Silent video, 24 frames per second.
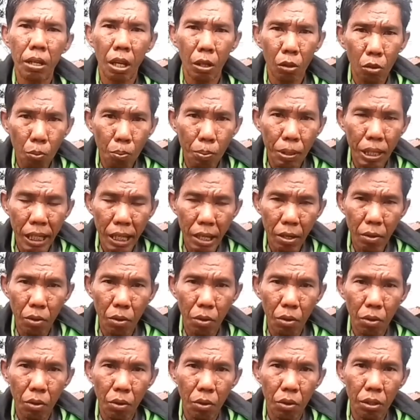satu
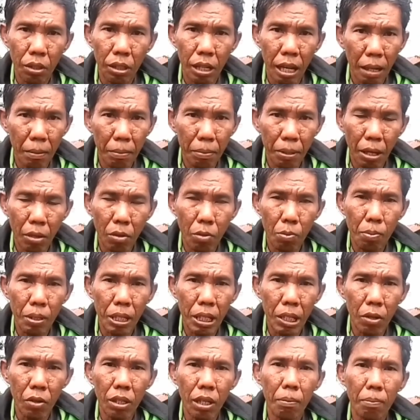video dalam satu
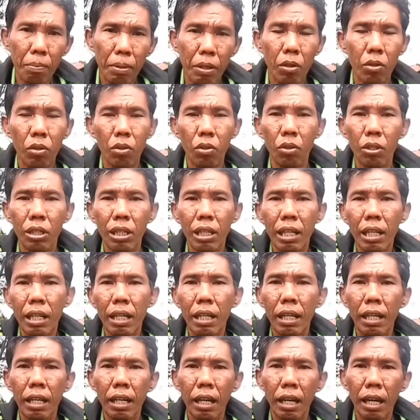video yang penontonnya
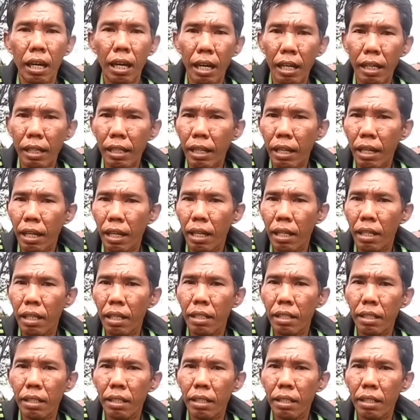hanya